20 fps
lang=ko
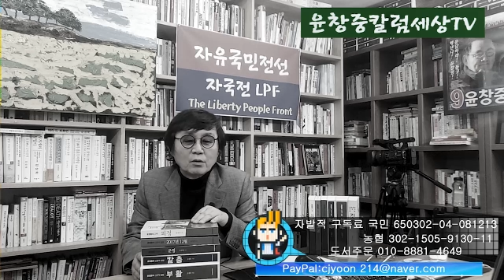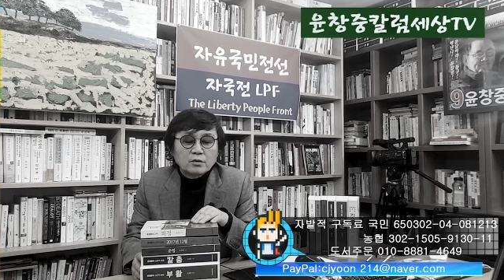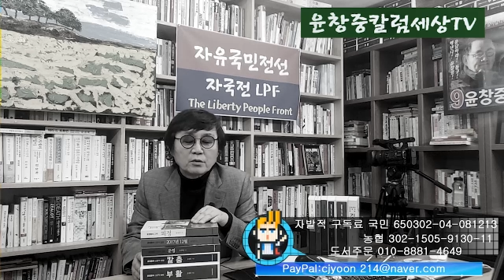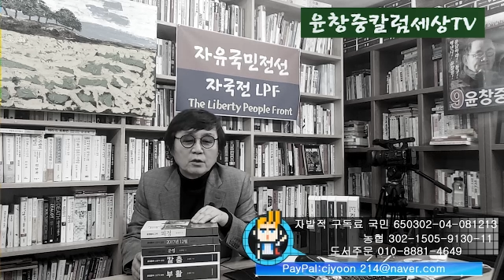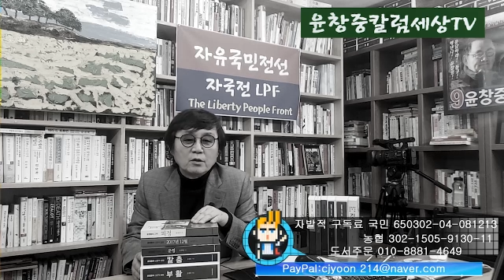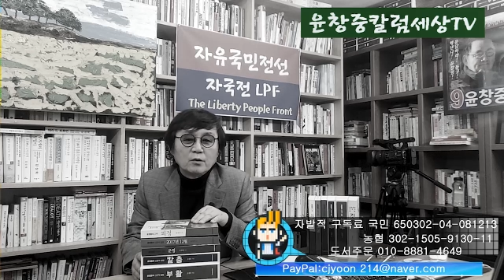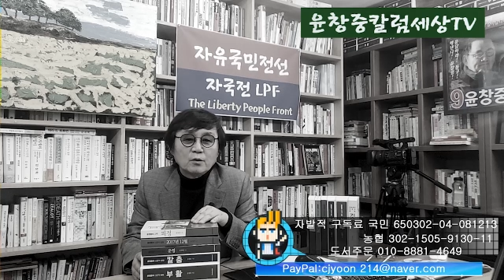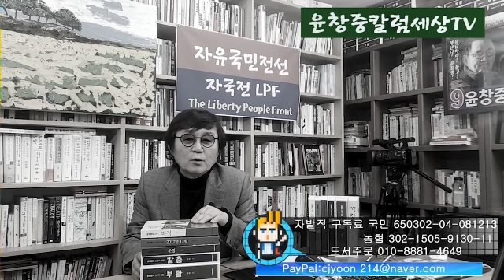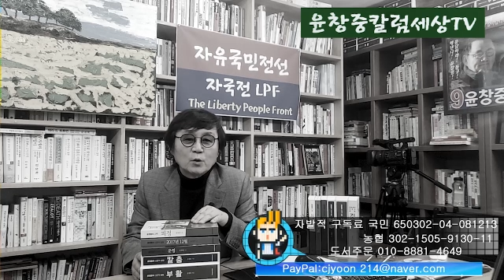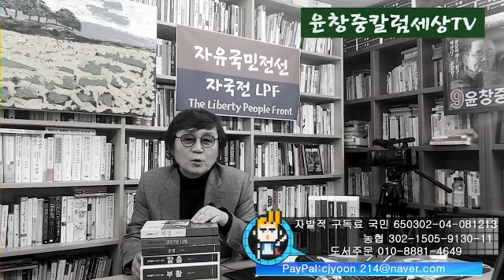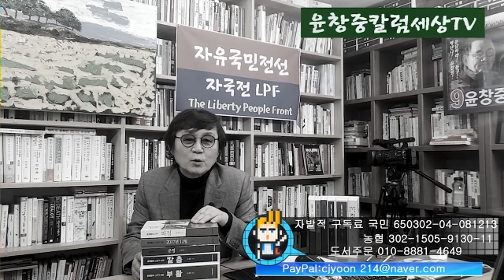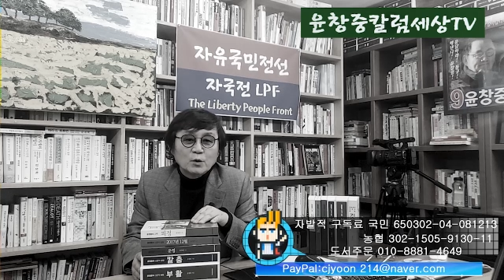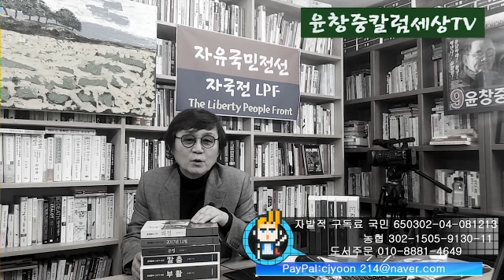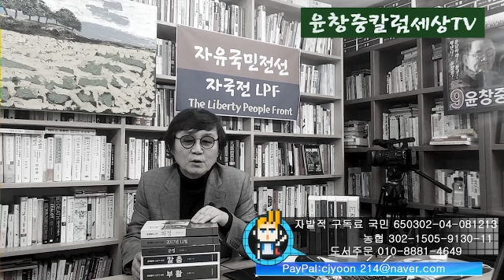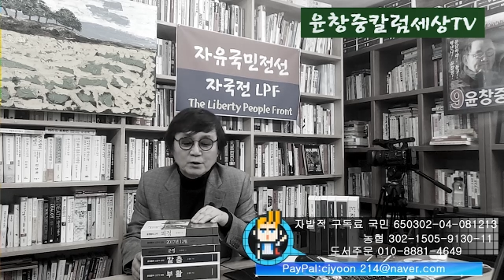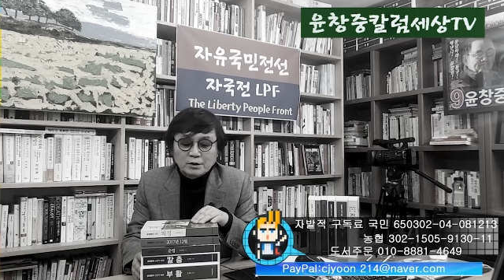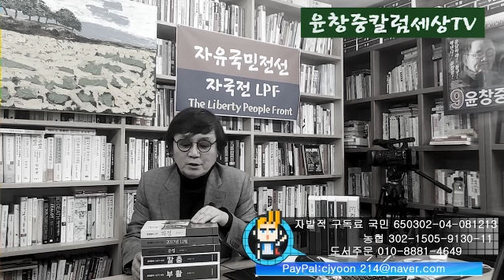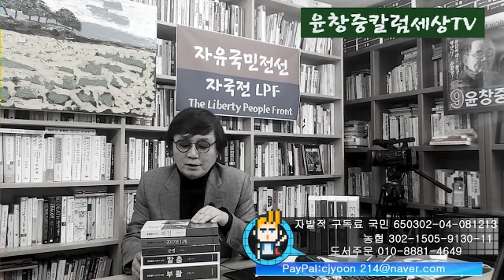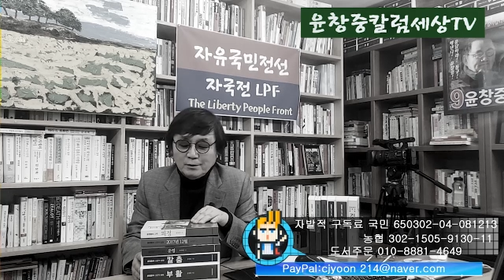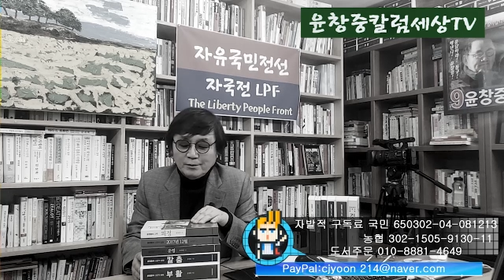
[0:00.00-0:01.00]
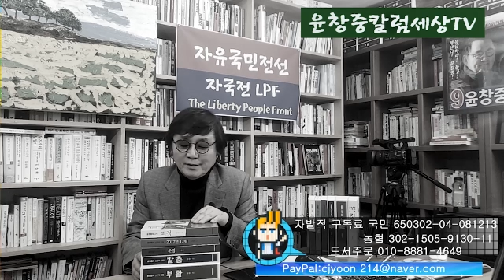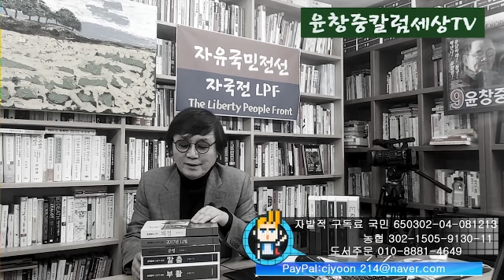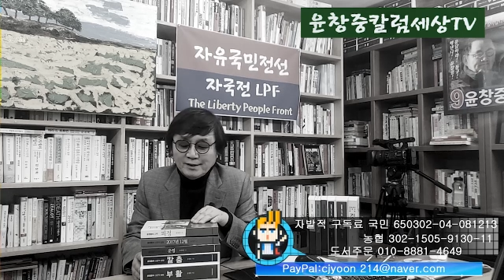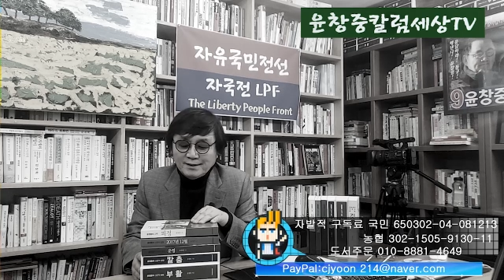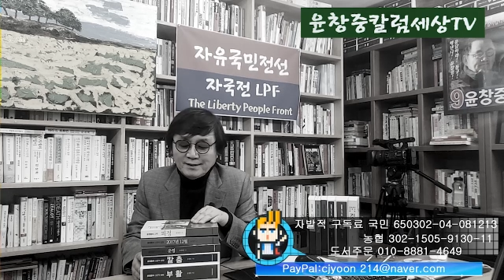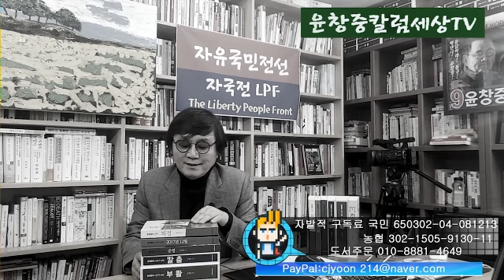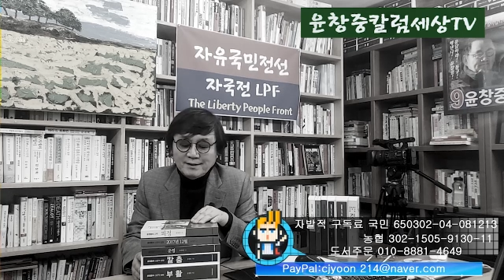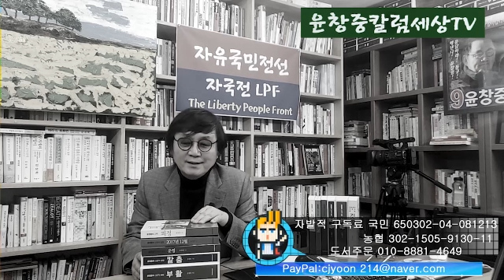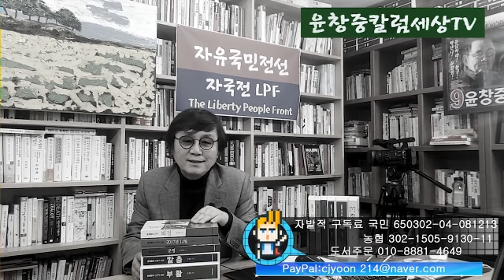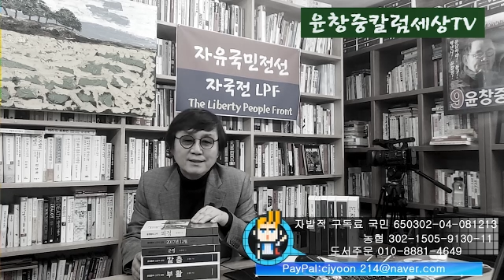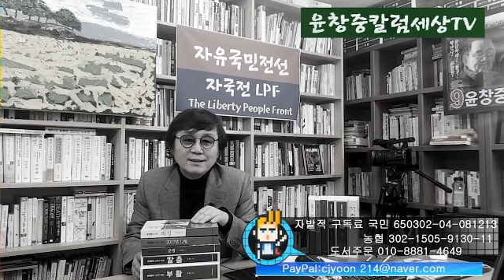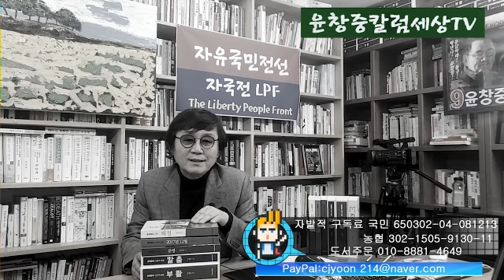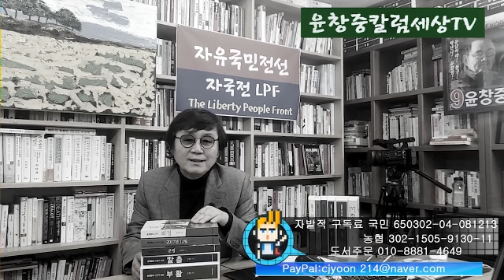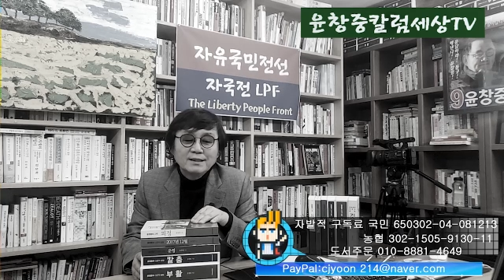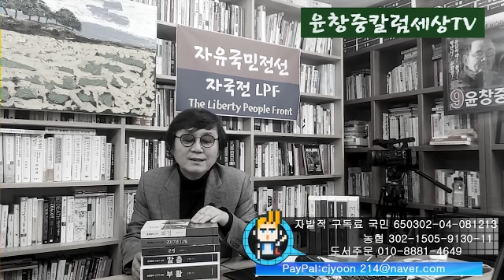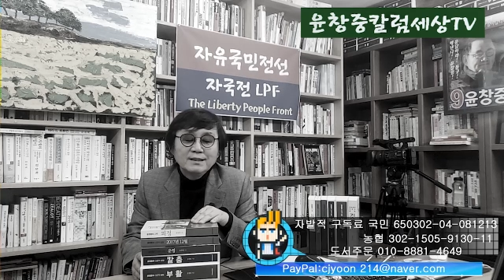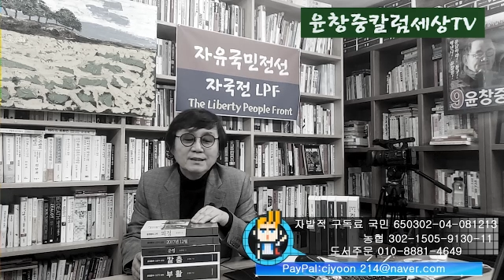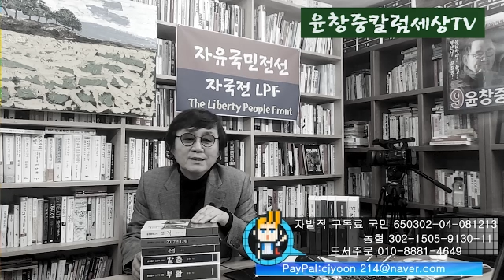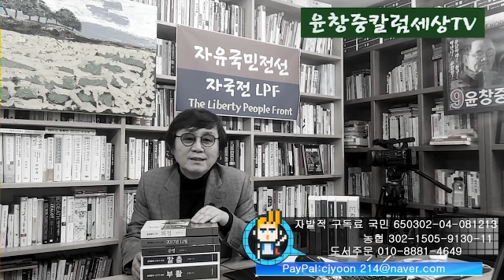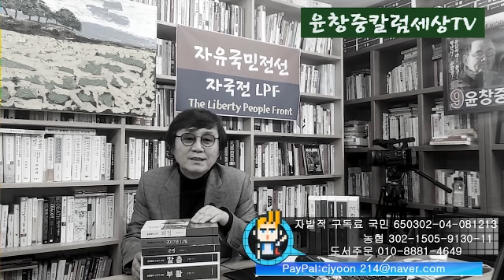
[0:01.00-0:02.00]
더 고통스러웠던
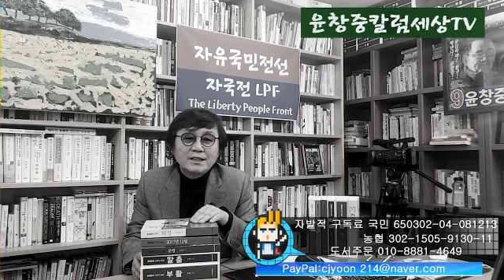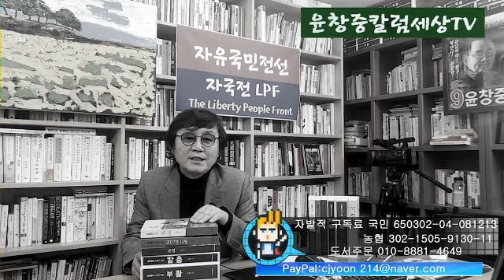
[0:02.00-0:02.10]
그